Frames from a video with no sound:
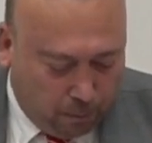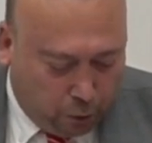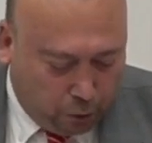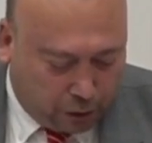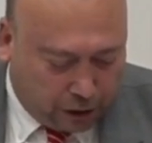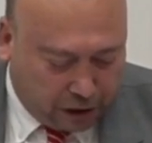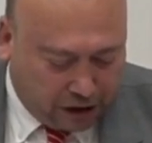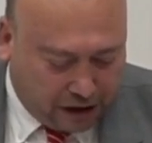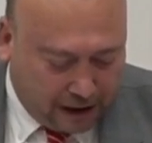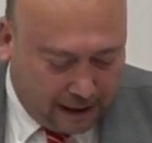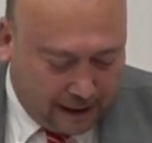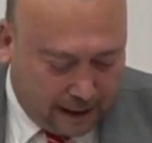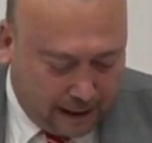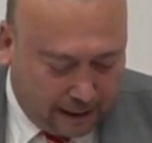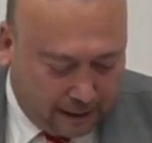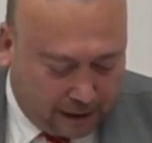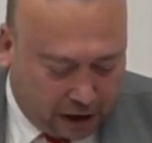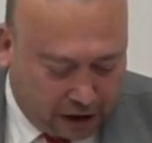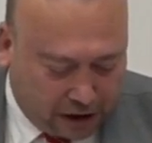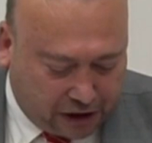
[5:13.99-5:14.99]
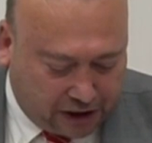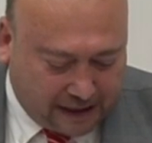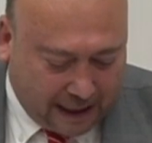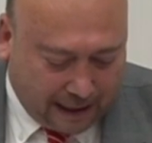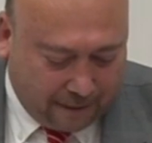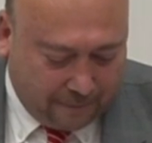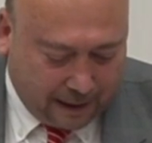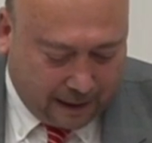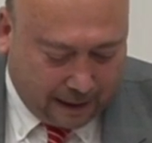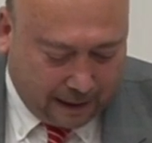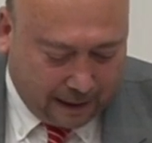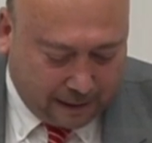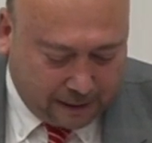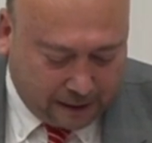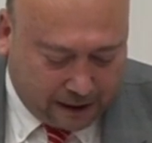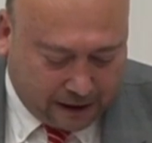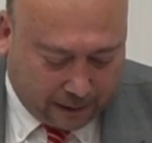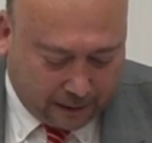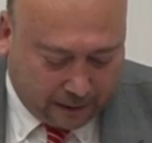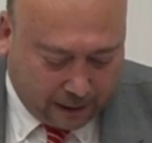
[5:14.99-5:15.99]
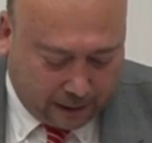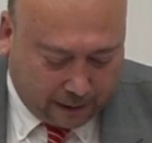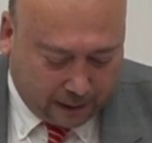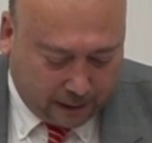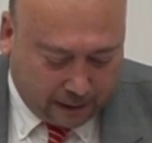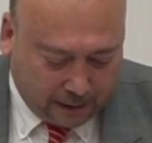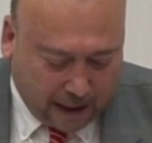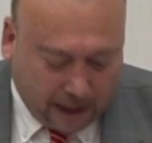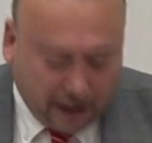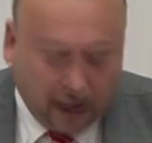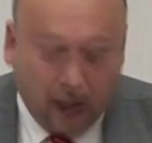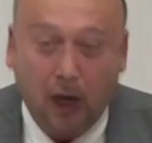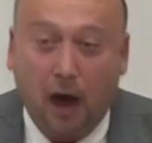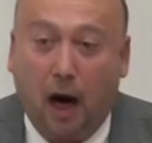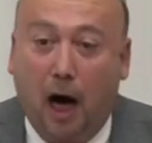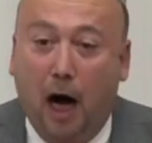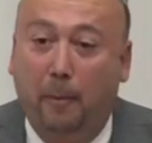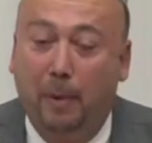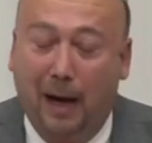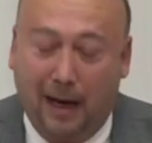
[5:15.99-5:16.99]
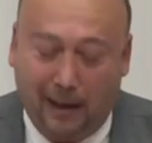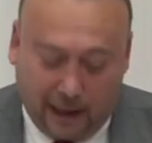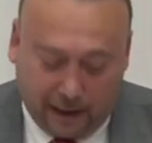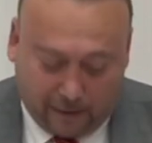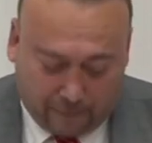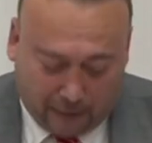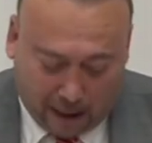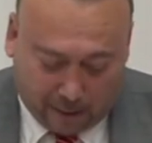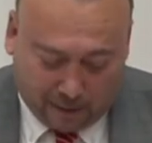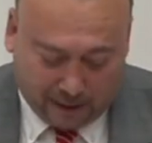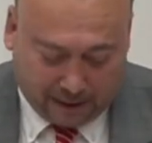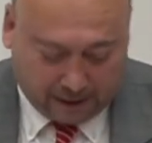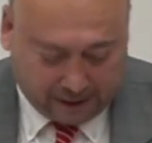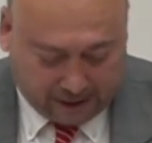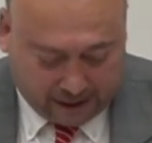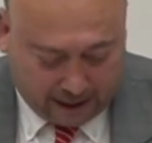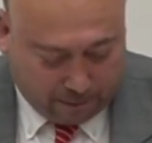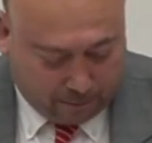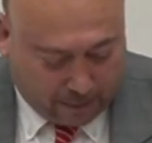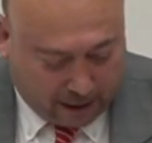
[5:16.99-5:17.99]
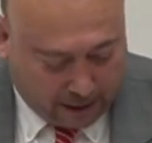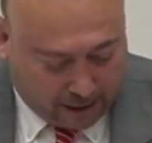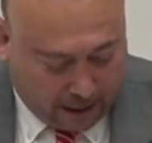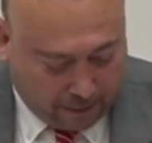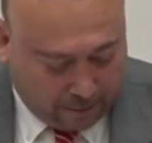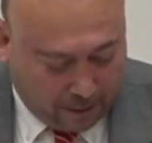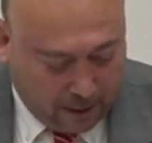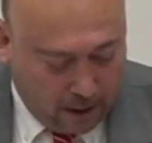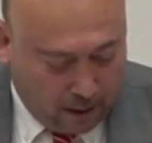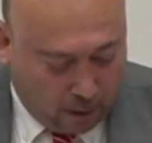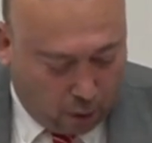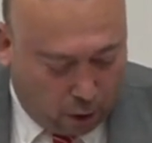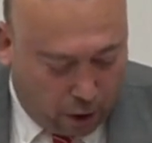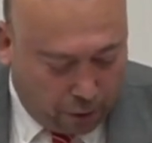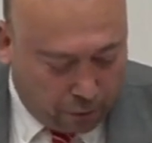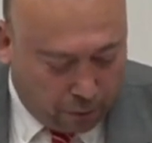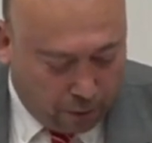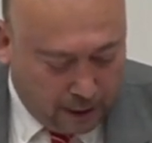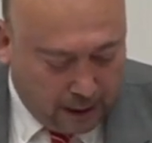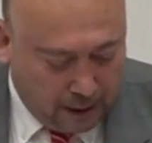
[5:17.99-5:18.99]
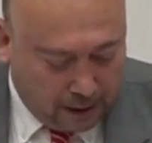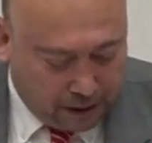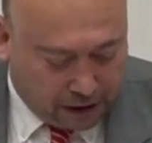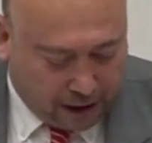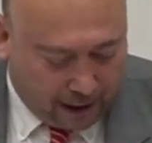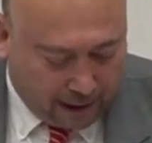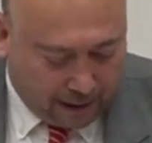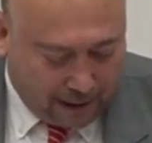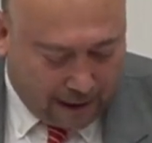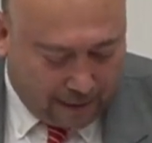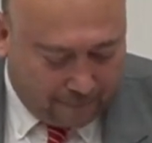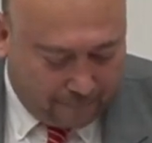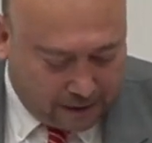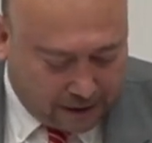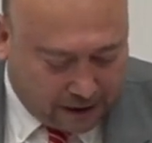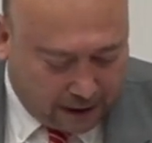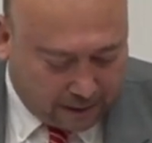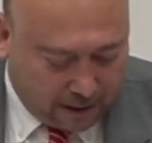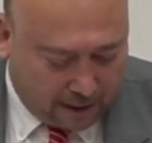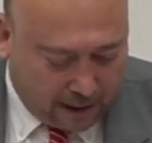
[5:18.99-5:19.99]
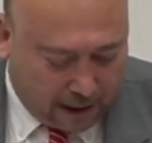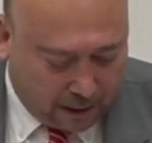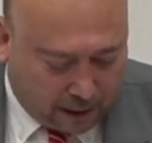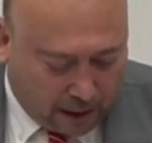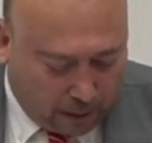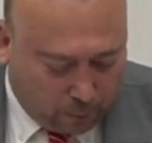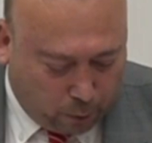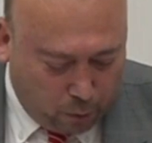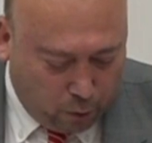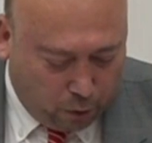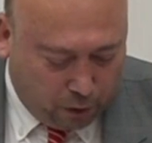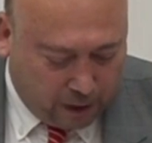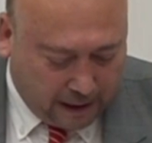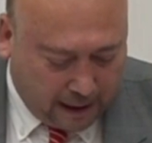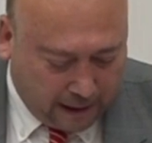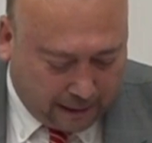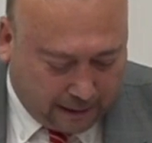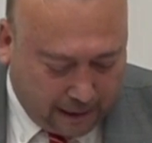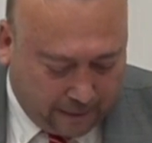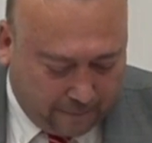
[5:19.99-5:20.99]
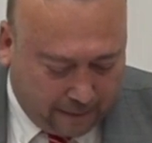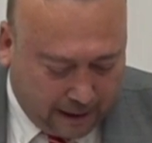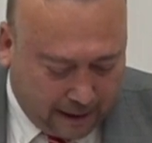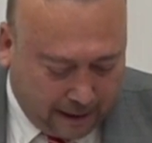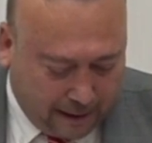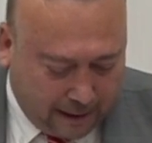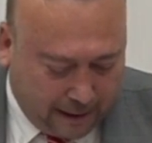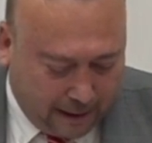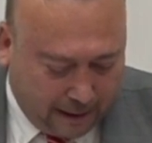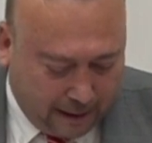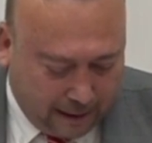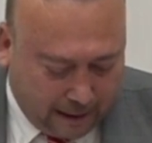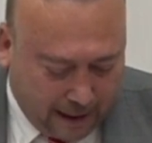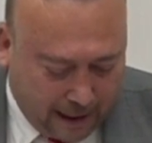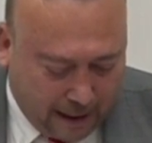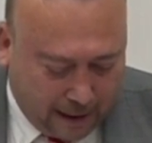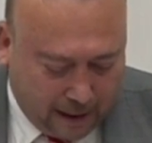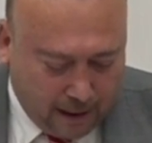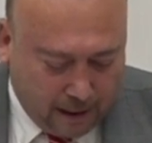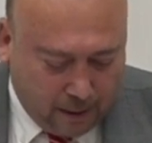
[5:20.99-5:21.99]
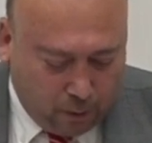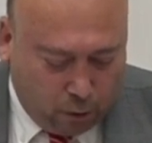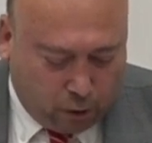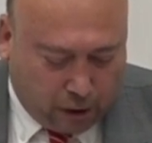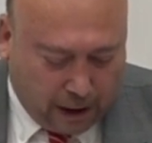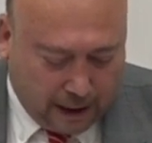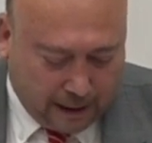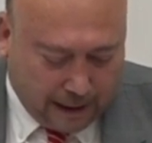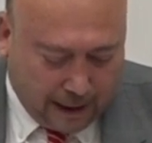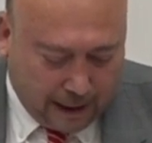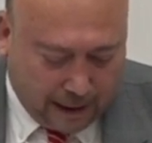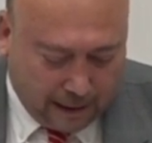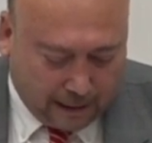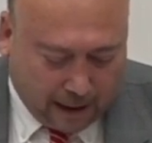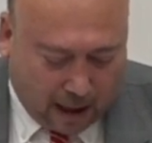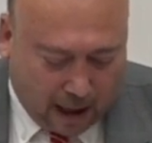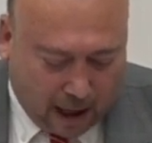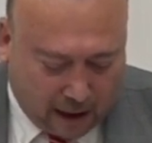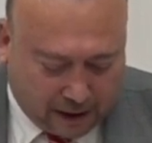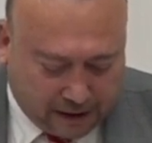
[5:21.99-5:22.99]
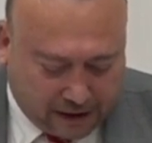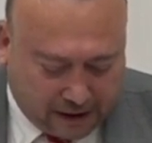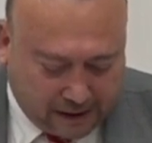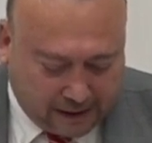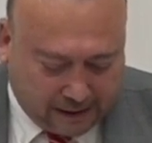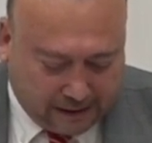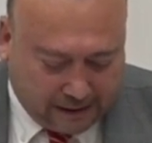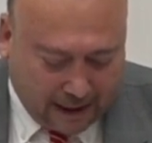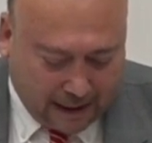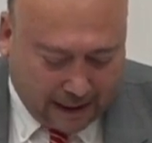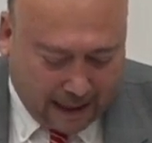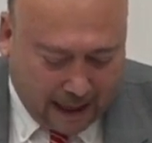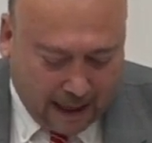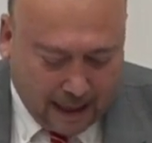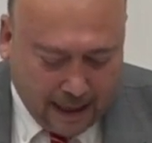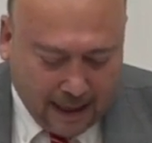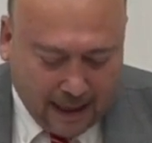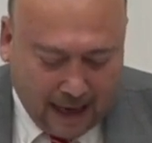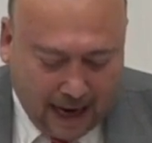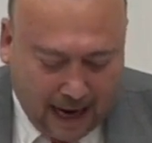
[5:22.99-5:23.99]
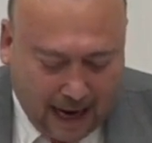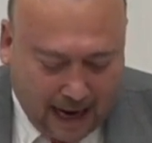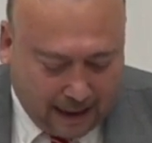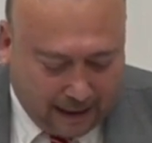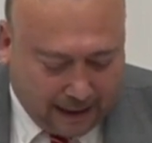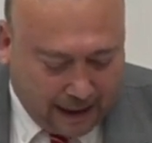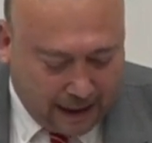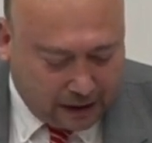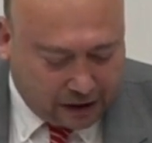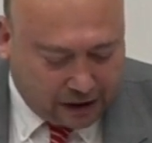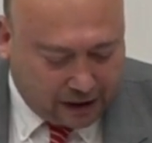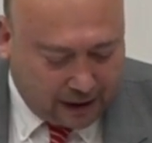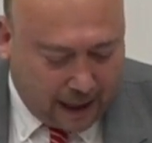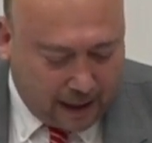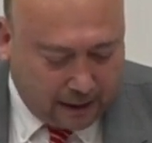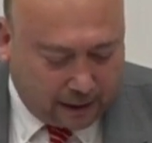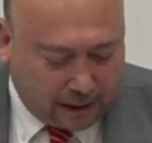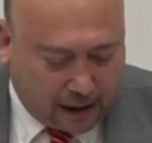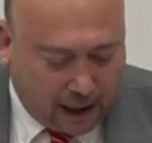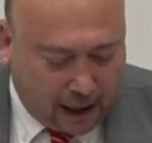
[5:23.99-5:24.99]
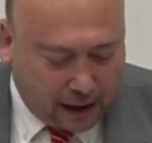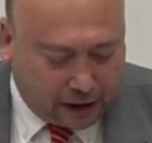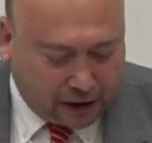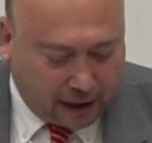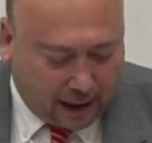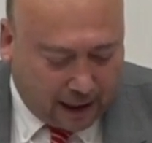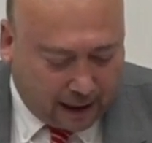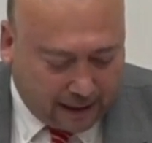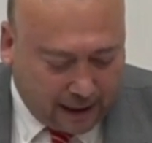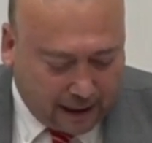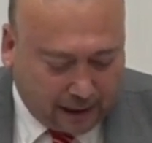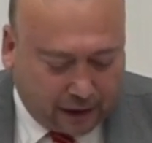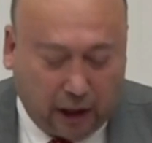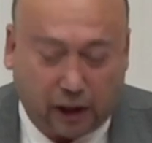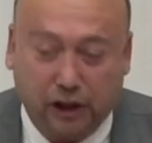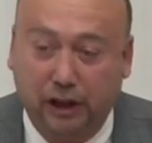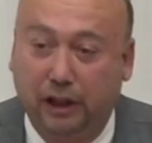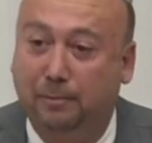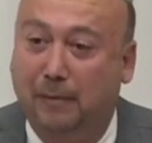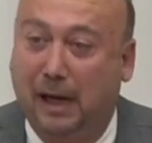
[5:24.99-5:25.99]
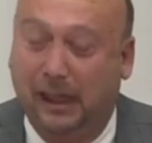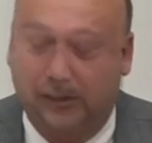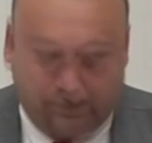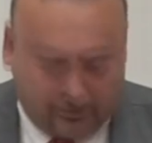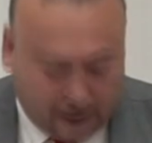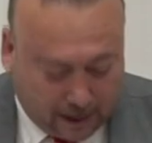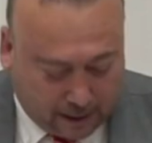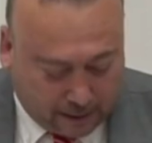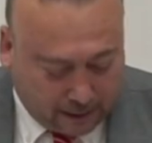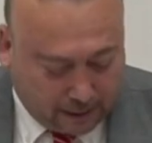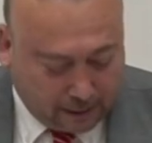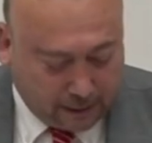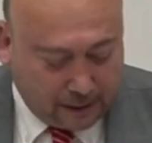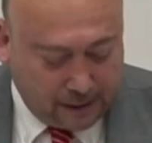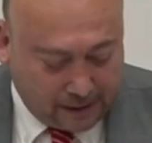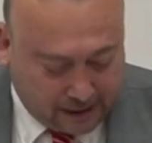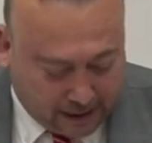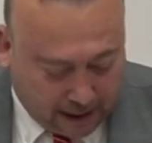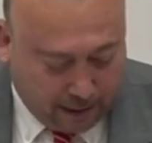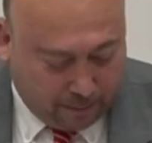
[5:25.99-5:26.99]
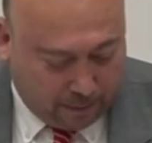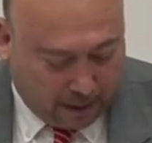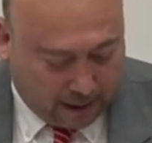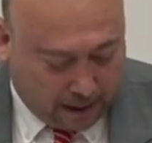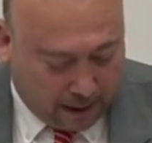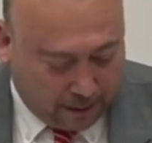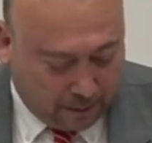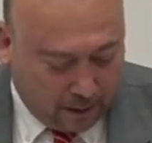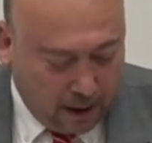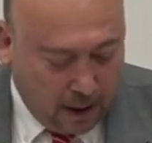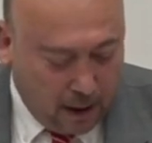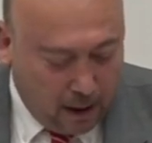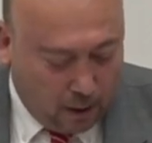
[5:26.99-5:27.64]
Bu kişilerin kişisel verilerin satıldığından haberleri var mıdır Sayın Bakan? 10. Çalınan ve satılan tapu mülkiyetleri verileri ile ülke genelinde haksız yere el değiştiren kaç adet taşınmaz vardır Sayın Bakan?